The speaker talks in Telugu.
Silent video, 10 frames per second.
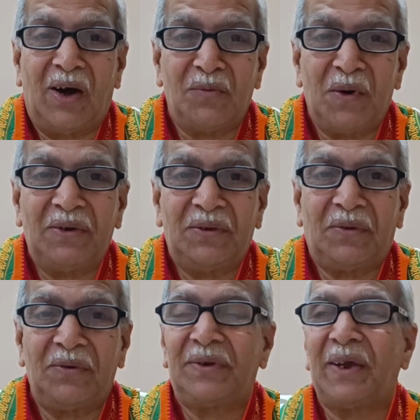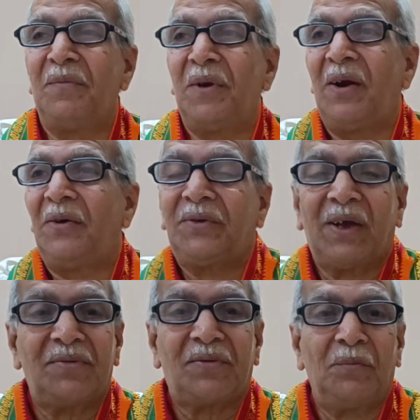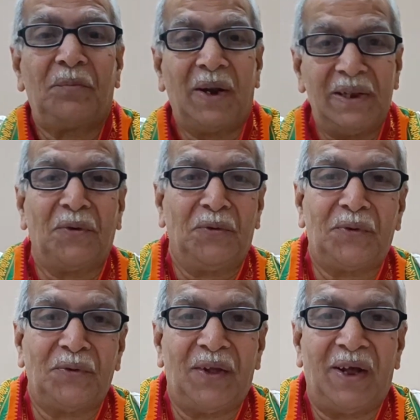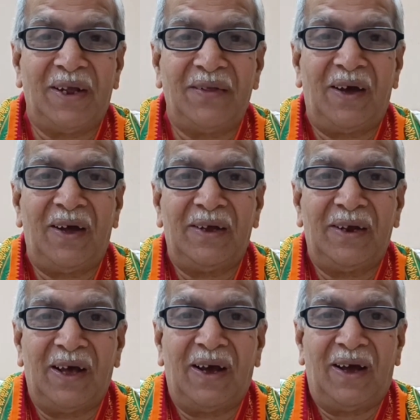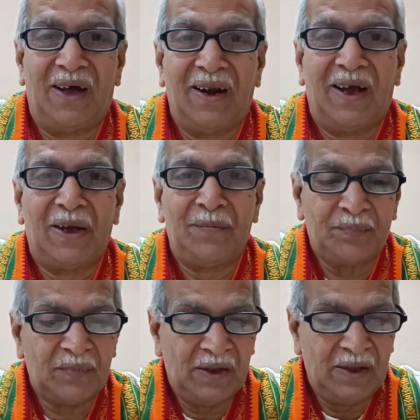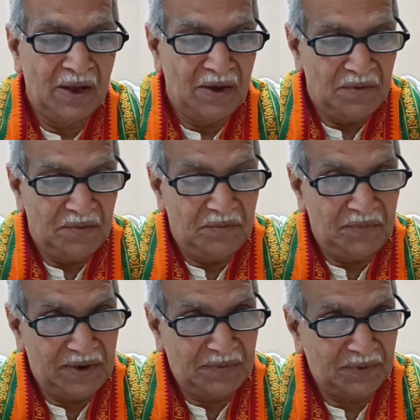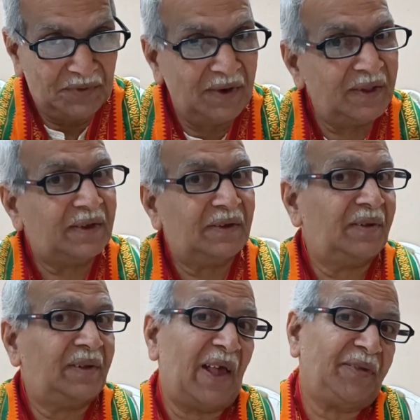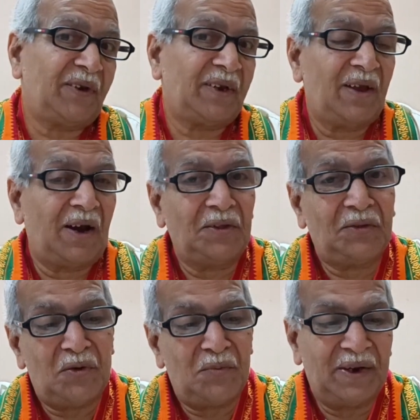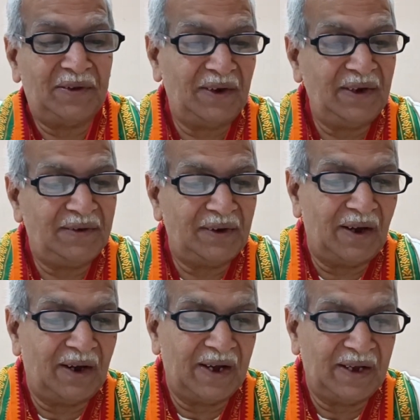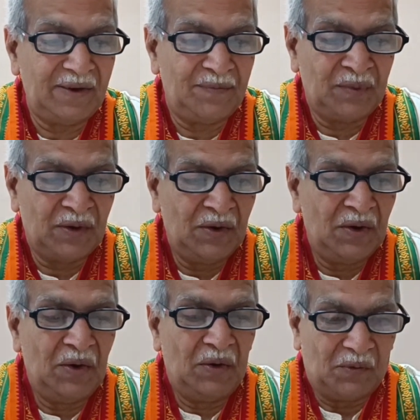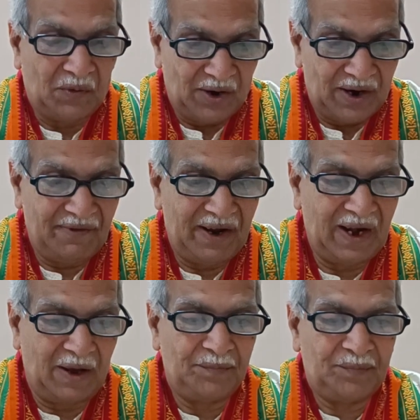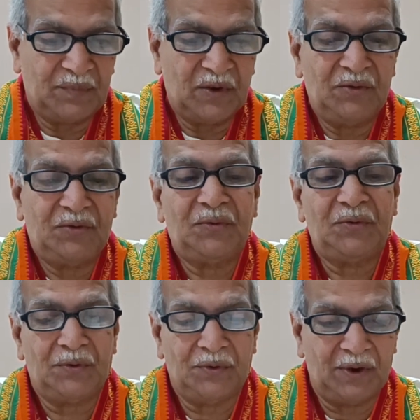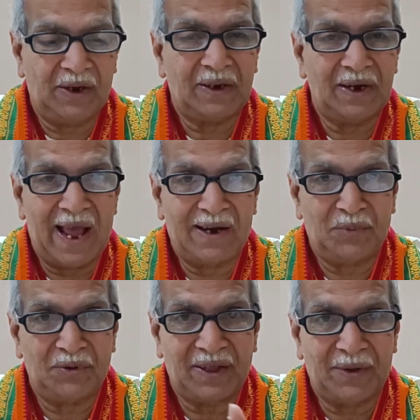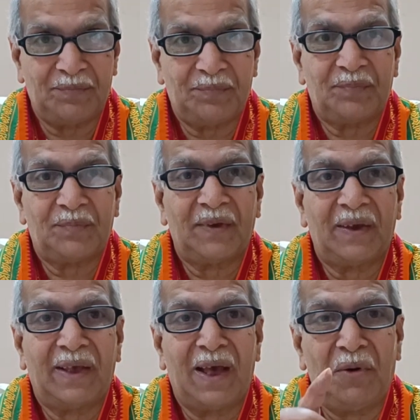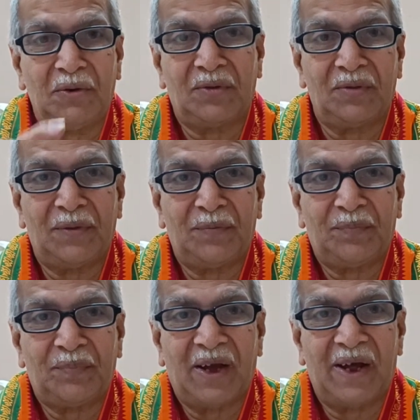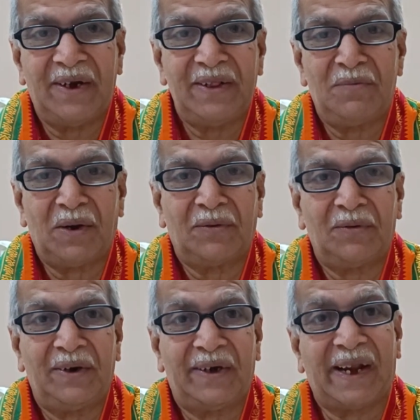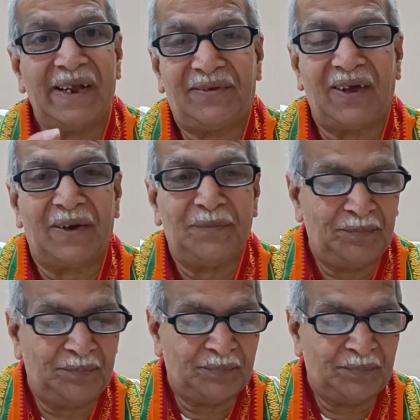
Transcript: అనుమానిస్తాం చేయమన్నాడు చేస్తాం ఫలితం ఉంటుందా లేదా ఇలాగా అలాగా మీరు ఇప్పుడున్న శాస్త్రజ్ఞానంతో పరిశీలించినా కానీ ఒకవేళ సూర్యుడు కనుక లేకపోతే ఏమవుతుంది అనేది మనం గ్రహించాలి